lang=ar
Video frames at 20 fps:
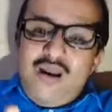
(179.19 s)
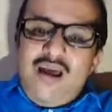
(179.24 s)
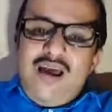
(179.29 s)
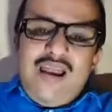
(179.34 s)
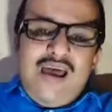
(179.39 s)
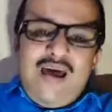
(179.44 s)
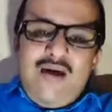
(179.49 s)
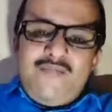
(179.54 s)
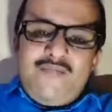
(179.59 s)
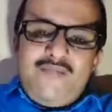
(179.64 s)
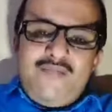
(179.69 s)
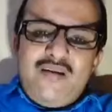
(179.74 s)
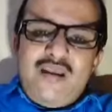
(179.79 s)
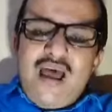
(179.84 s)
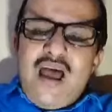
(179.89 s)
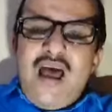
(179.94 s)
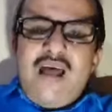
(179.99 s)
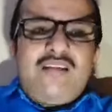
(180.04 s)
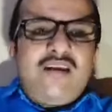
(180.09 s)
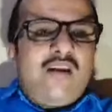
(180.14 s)
عليهم
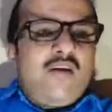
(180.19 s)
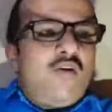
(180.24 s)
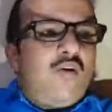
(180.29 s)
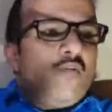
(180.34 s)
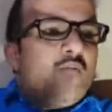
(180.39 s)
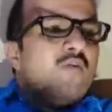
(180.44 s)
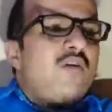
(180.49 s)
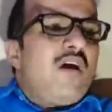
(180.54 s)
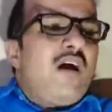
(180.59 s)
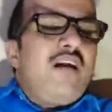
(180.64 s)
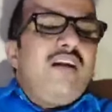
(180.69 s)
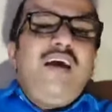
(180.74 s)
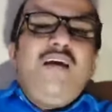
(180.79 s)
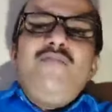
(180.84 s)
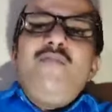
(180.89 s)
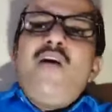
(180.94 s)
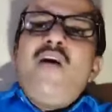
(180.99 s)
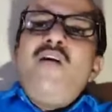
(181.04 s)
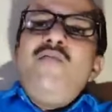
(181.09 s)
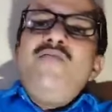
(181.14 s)
لا أدري إنه منخدع
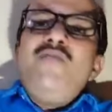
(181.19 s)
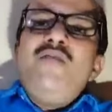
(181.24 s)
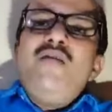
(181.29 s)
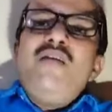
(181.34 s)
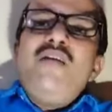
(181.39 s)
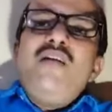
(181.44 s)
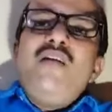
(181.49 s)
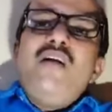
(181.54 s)
بهم